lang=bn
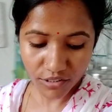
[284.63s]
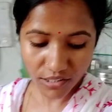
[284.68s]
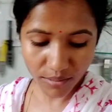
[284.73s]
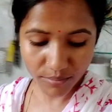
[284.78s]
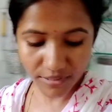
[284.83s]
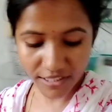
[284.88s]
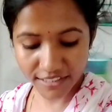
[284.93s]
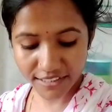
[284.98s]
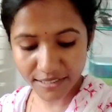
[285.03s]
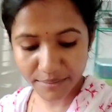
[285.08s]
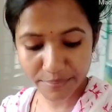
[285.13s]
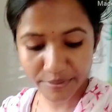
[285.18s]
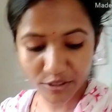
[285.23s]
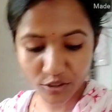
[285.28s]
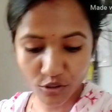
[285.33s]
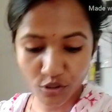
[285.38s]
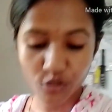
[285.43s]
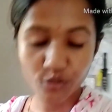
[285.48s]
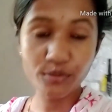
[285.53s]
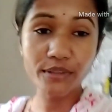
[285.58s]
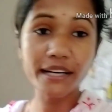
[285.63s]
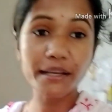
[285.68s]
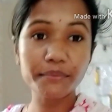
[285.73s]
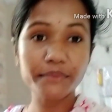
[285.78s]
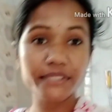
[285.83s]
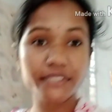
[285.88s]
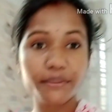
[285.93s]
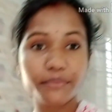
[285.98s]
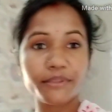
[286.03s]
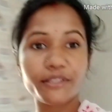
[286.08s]
এখন আমরা টিফিন করবো আর
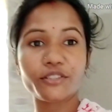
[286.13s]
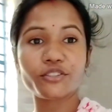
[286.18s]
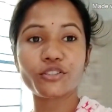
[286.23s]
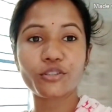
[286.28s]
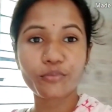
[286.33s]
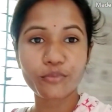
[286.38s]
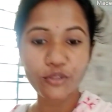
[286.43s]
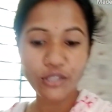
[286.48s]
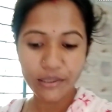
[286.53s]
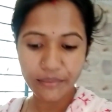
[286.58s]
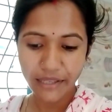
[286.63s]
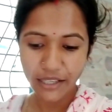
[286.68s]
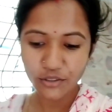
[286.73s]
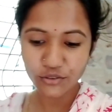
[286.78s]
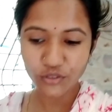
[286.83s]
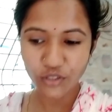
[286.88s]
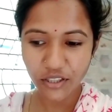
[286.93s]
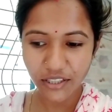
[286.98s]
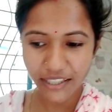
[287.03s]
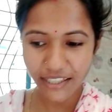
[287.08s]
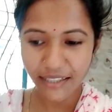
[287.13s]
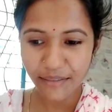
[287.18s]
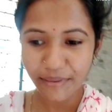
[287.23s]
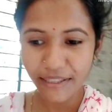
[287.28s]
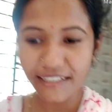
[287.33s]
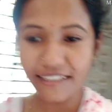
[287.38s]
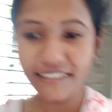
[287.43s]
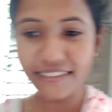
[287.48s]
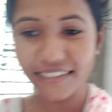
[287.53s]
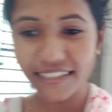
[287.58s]
আমি টিফিনে কিনে বললাম আলুর তরকারি
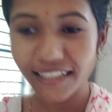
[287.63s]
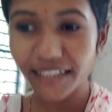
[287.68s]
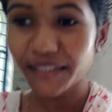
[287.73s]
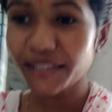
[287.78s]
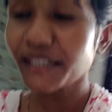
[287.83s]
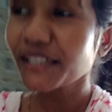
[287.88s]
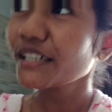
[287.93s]
বানিয়েছি